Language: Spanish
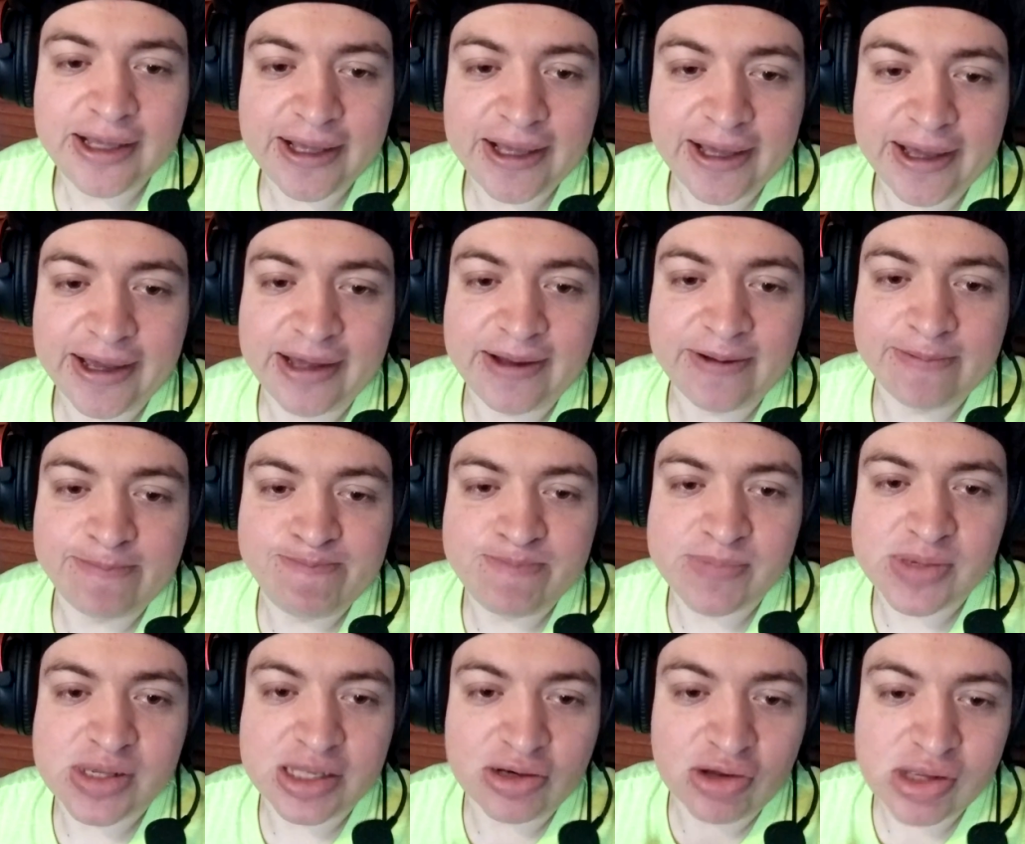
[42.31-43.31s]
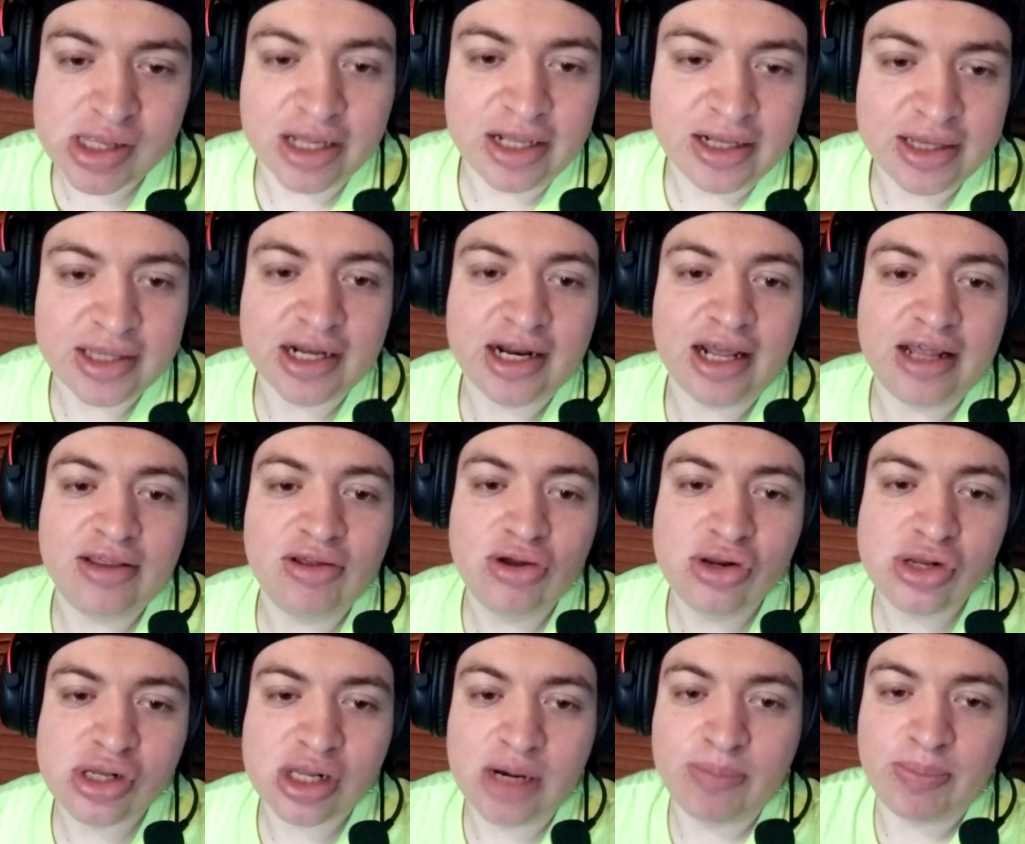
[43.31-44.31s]
Eh, si no están
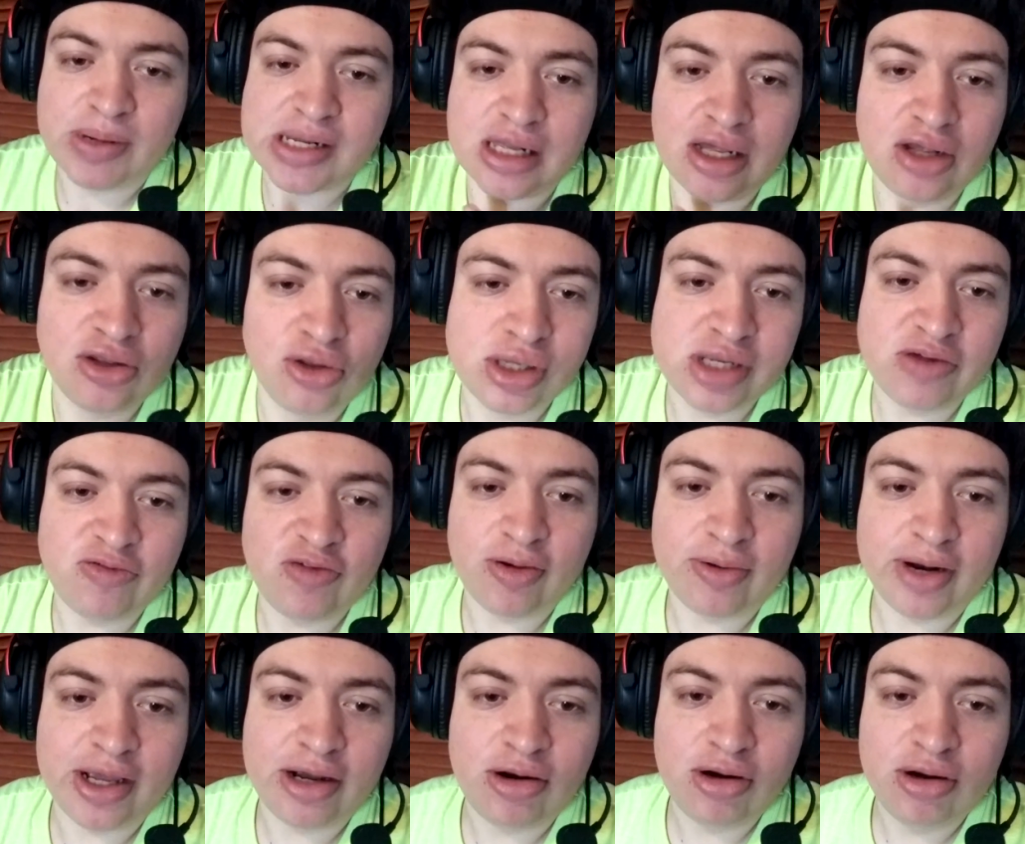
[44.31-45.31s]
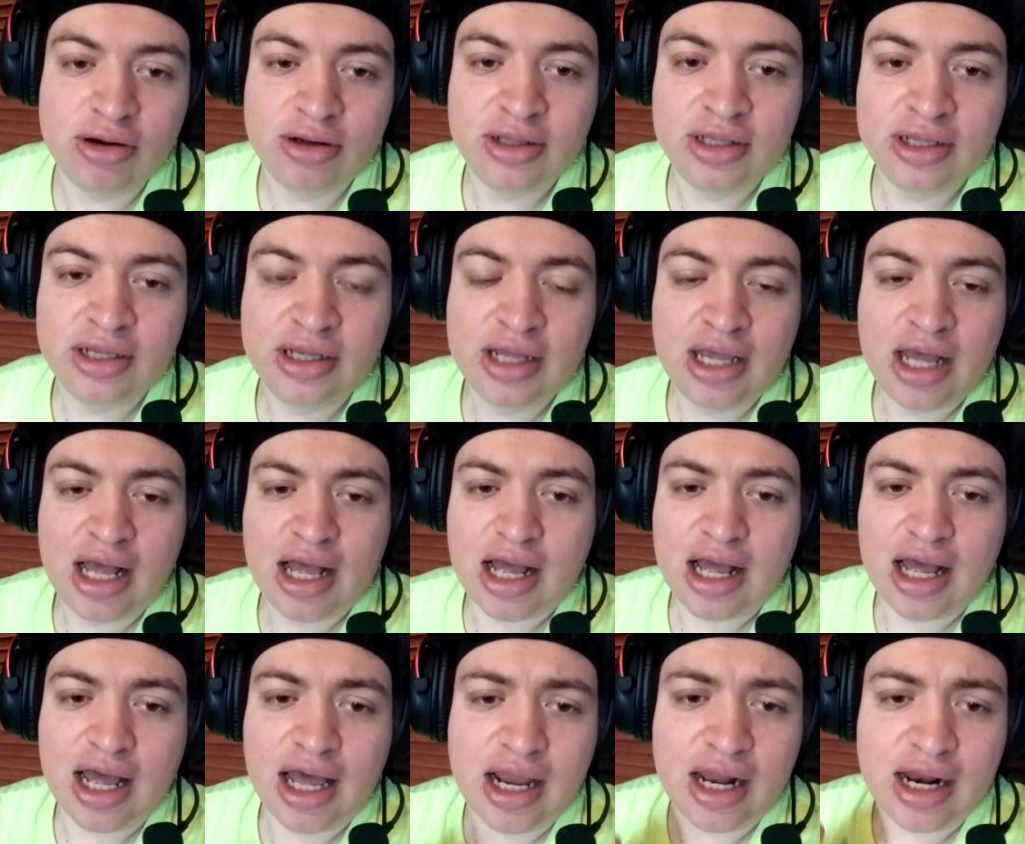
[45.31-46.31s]
enterados, el pasado 2 de febrero,
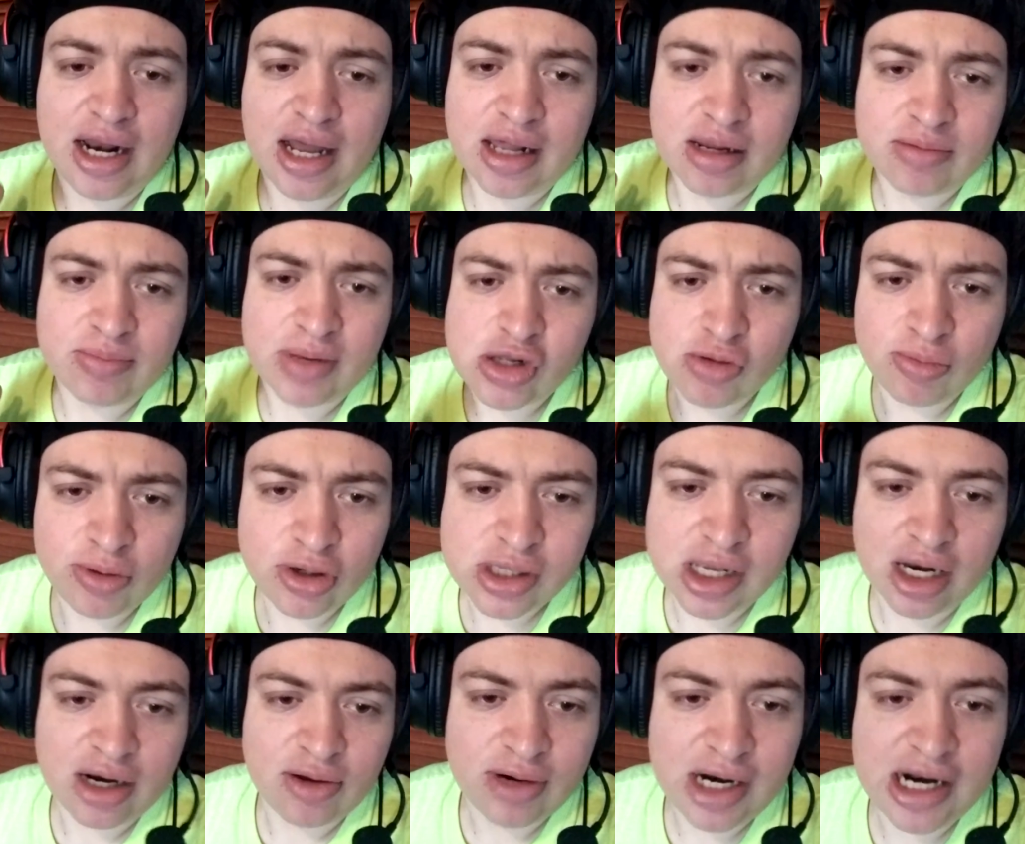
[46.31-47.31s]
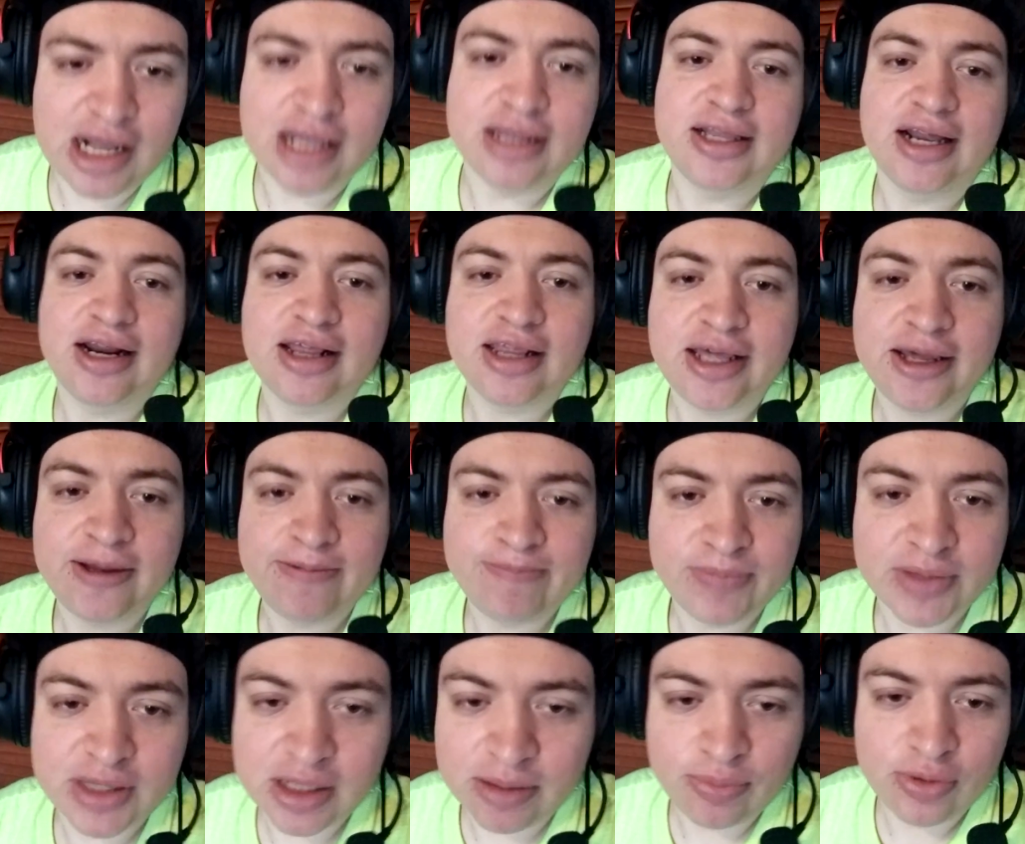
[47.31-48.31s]
a las más o menos a la 1 de la tarde,
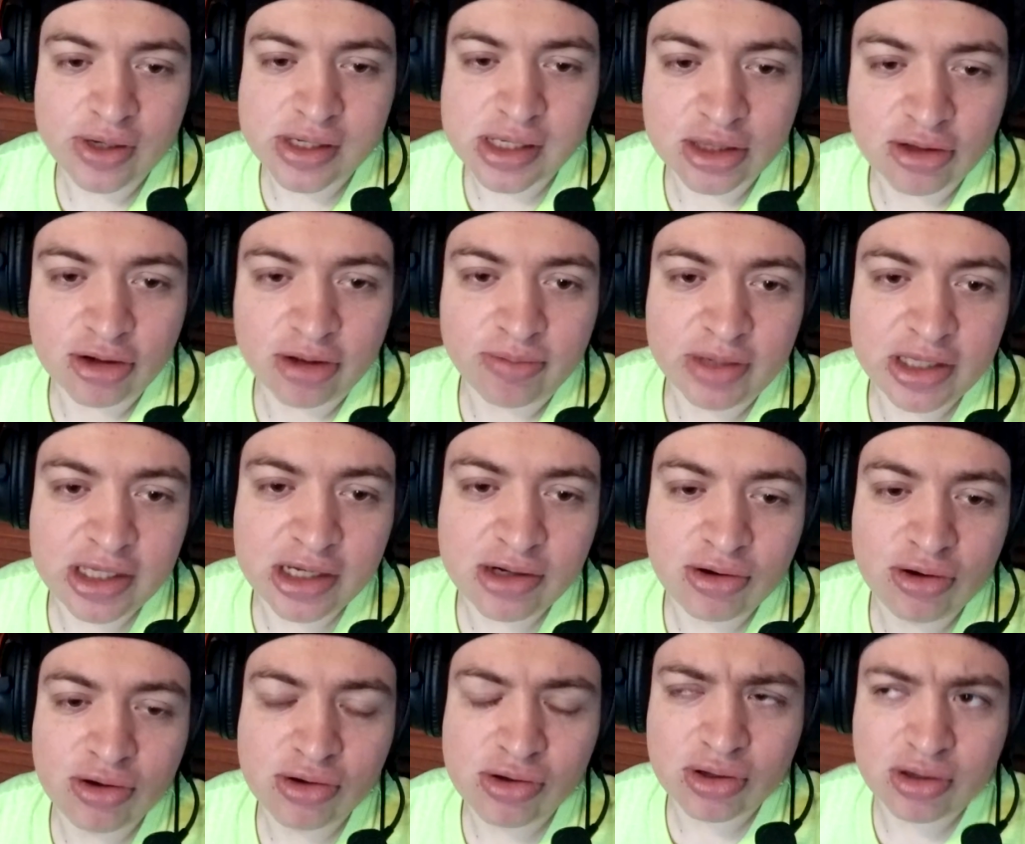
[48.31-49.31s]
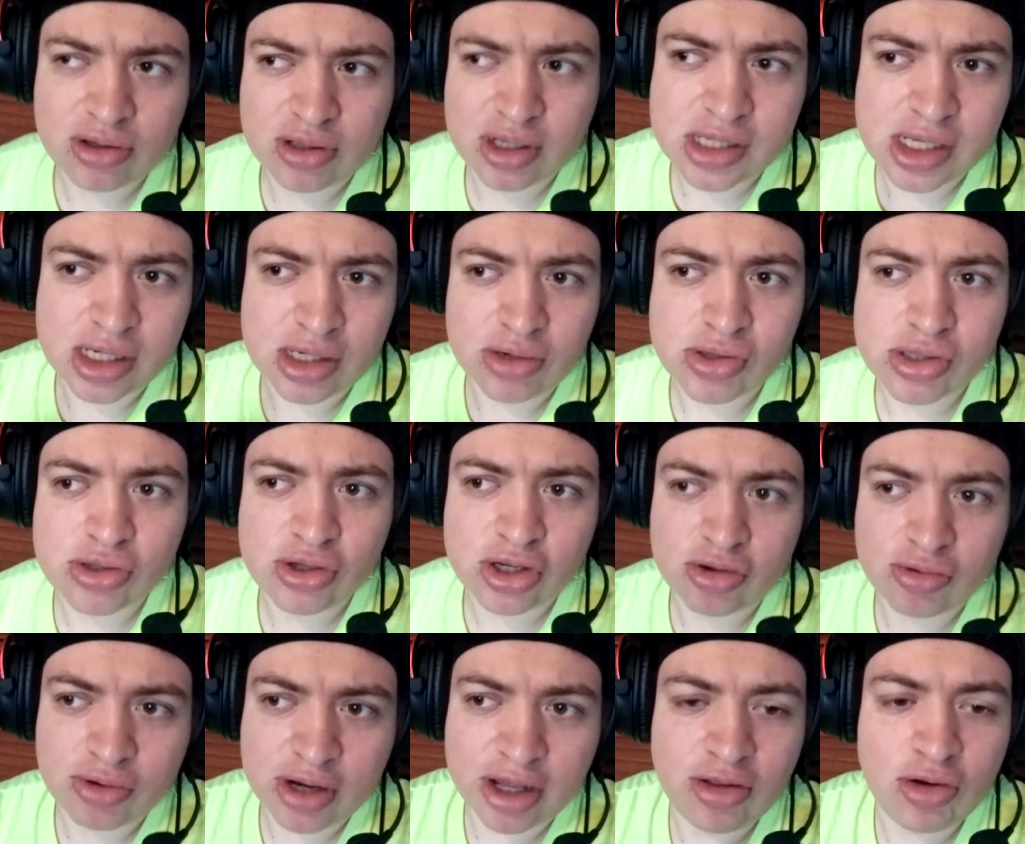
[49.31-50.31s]
tiempo del centro de México, si no estoy
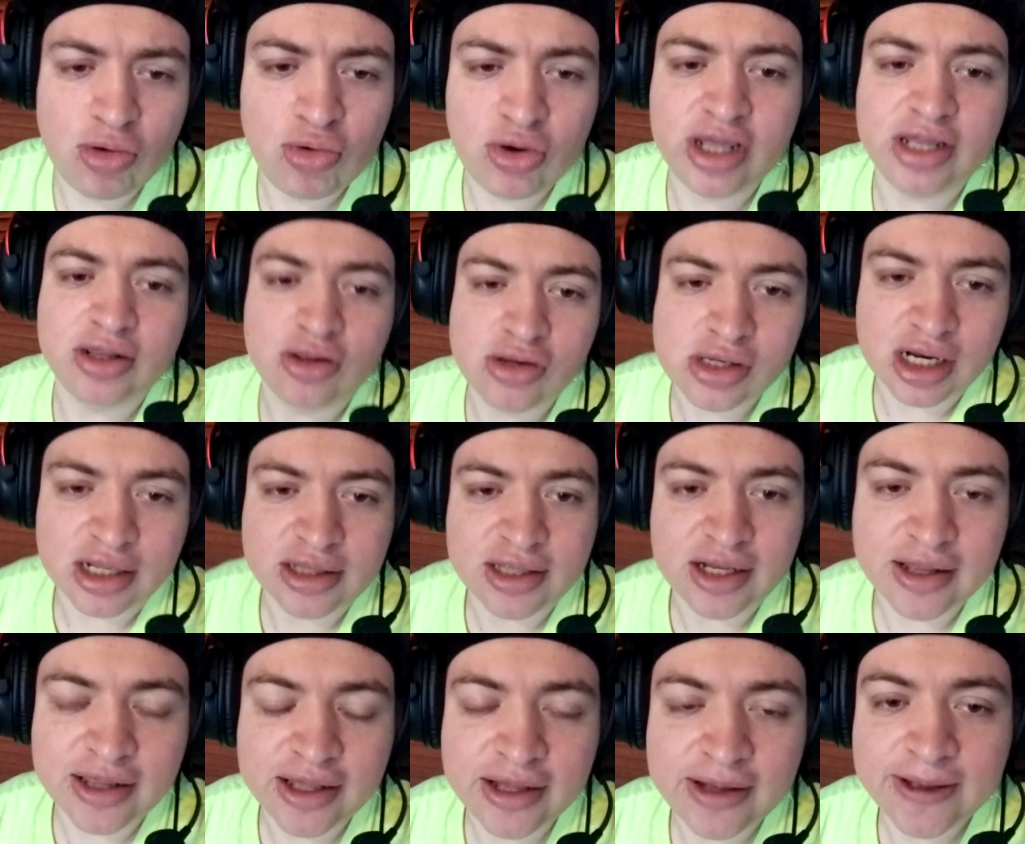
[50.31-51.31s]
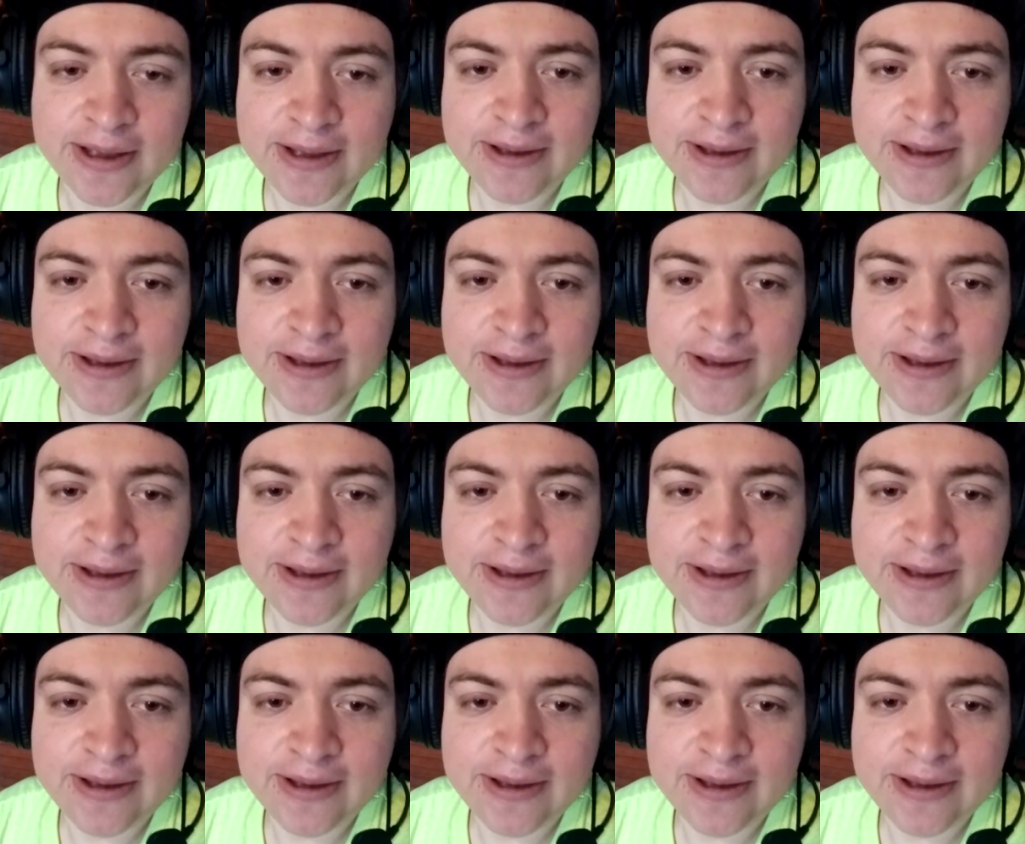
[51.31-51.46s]
equivocado, 1 o 2 de la tarde,